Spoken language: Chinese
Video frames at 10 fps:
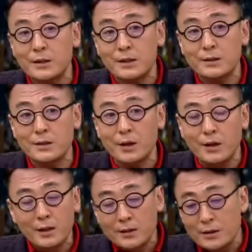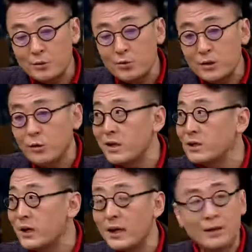这事儿，你坐地
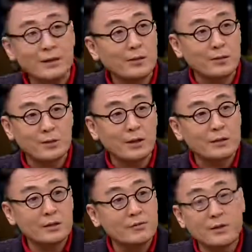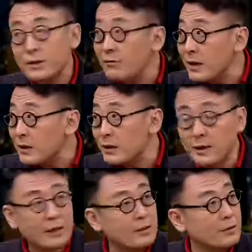还钱，一会儿呃欺负人家外地
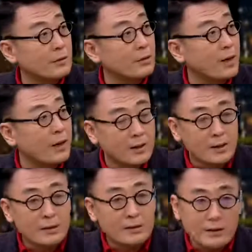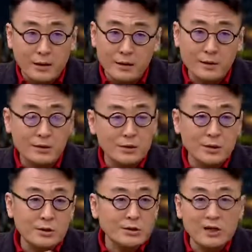人，对吧？嗯，当然你
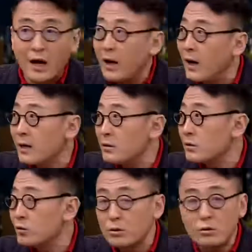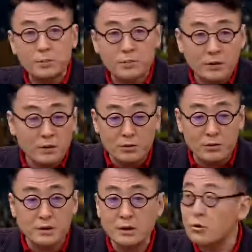这个惨案是绝对不能
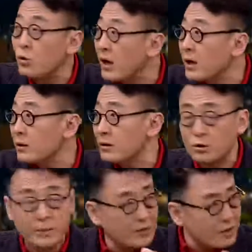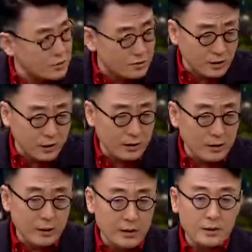够有任何原谅的，对吧？但是呢，
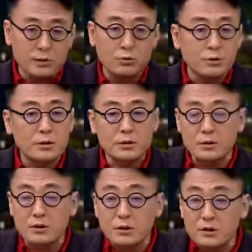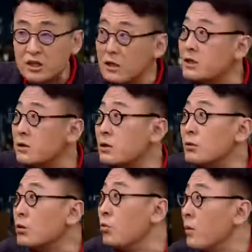就说这个提醒，
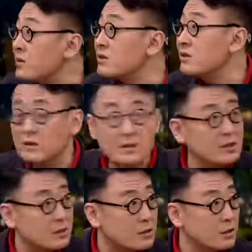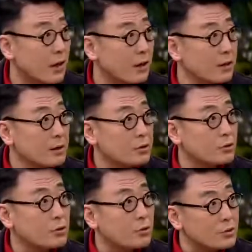这对我们自己的警惕啊，嗯，
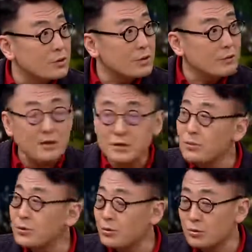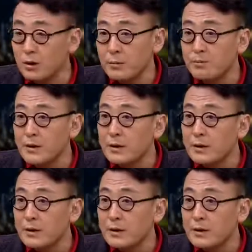就有一些为什么就是说，